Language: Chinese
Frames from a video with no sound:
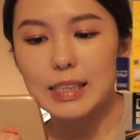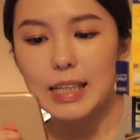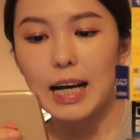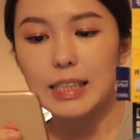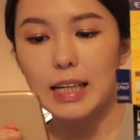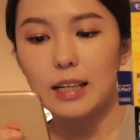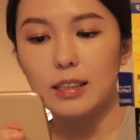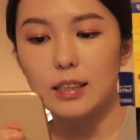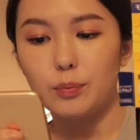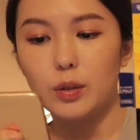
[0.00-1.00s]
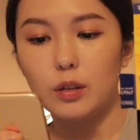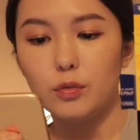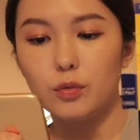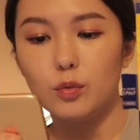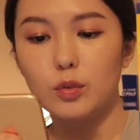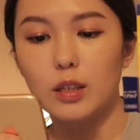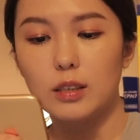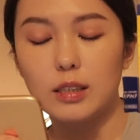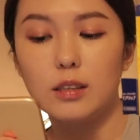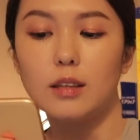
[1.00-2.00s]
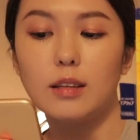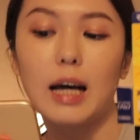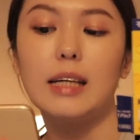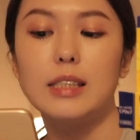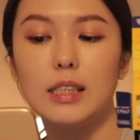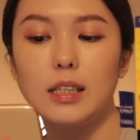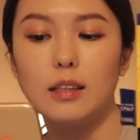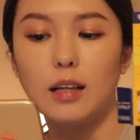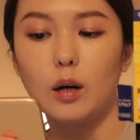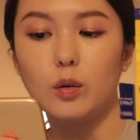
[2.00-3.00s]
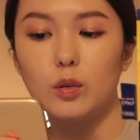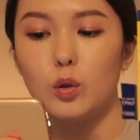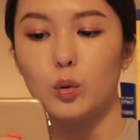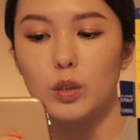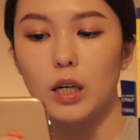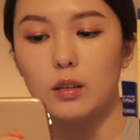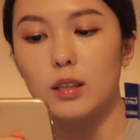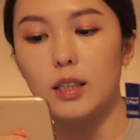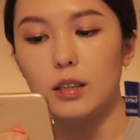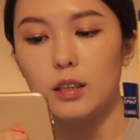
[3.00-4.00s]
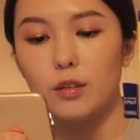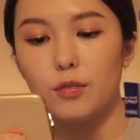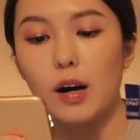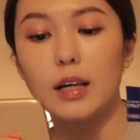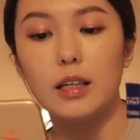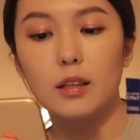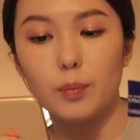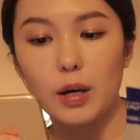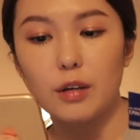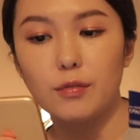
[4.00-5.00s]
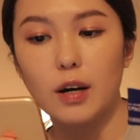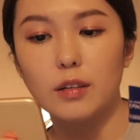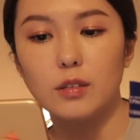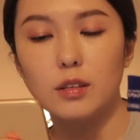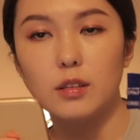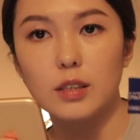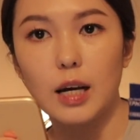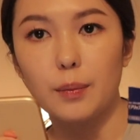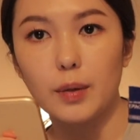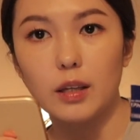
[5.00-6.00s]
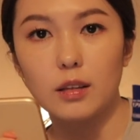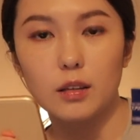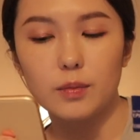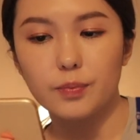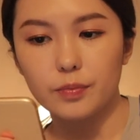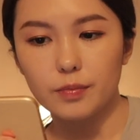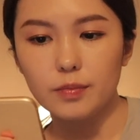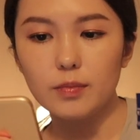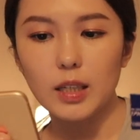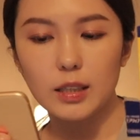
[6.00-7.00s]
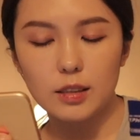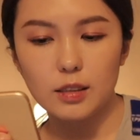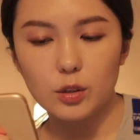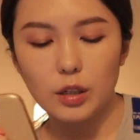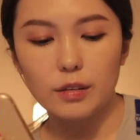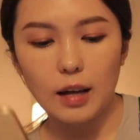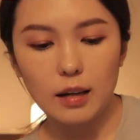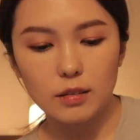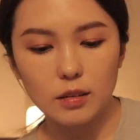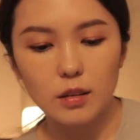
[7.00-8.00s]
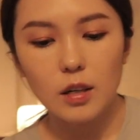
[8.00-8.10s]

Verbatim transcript: 加强你皮肤的新陈代谢，然后有效的减轻发炎的配方是上面的资生堂的，